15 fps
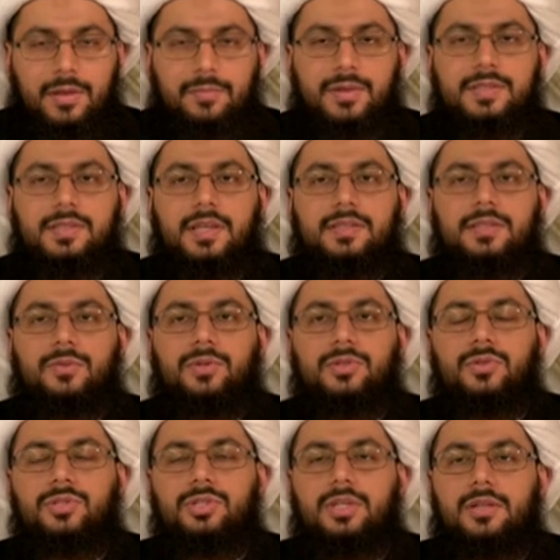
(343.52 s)
ولما تأتي
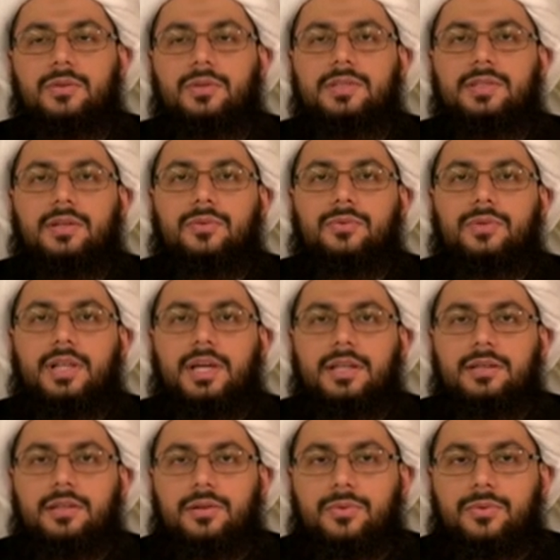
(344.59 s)
وتشكل وتقول
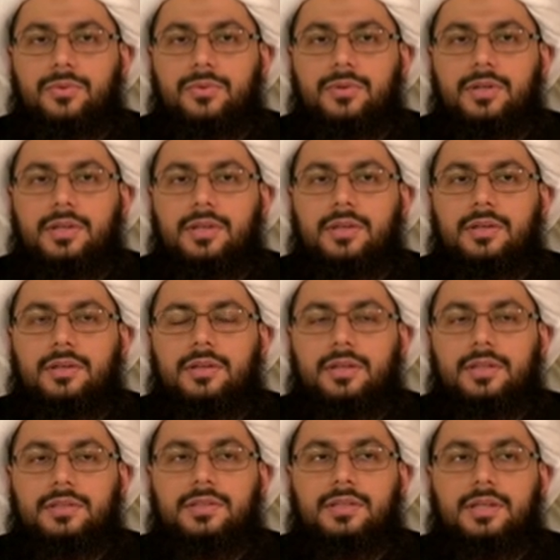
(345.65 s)
أنه
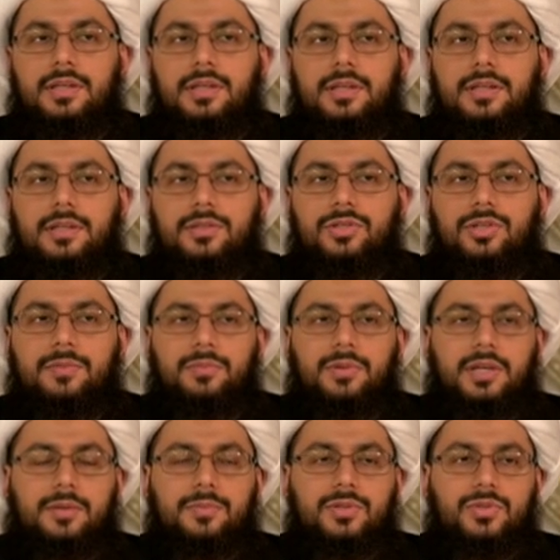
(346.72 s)
أنت
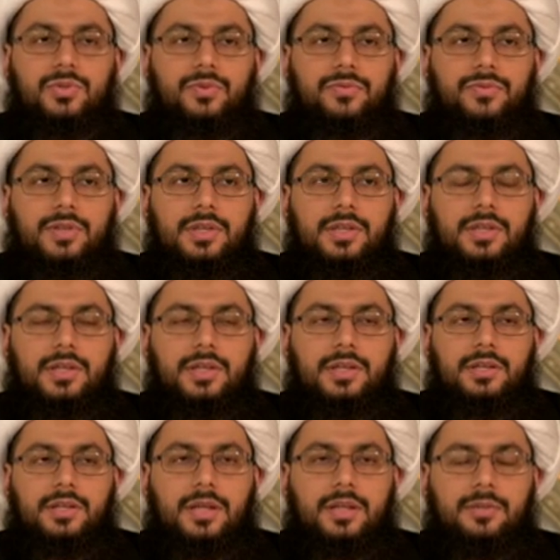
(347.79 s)
تشبهها
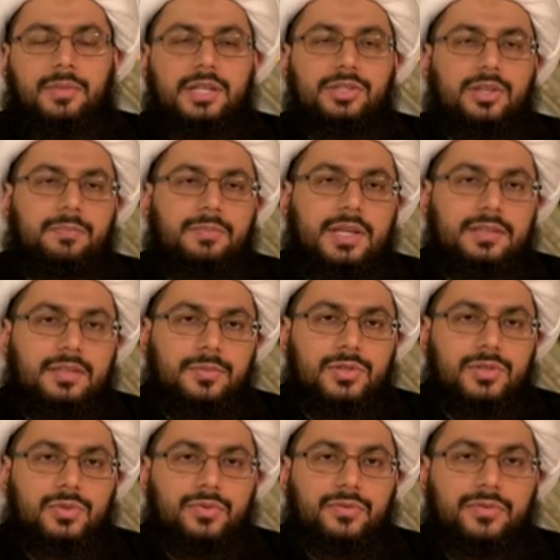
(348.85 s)
بالصوفية أنا ما شبهته
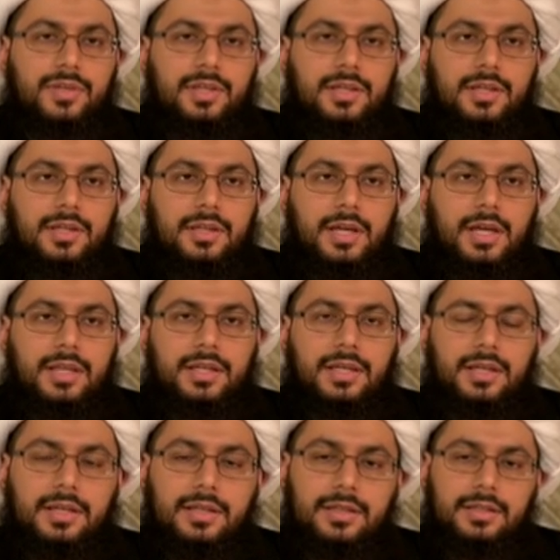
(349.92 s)
بالصوفية
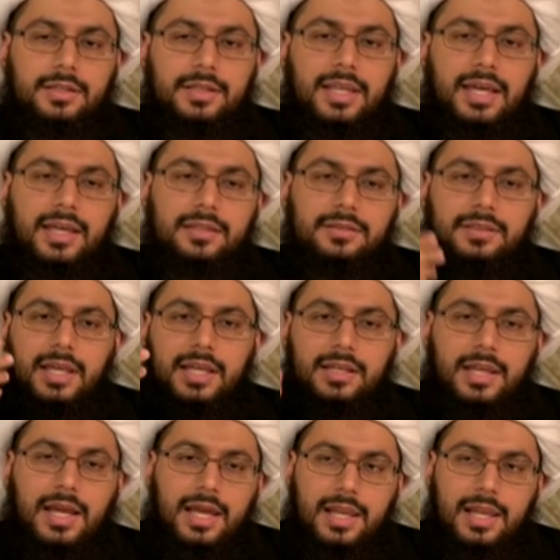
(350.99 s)
أنا نقضا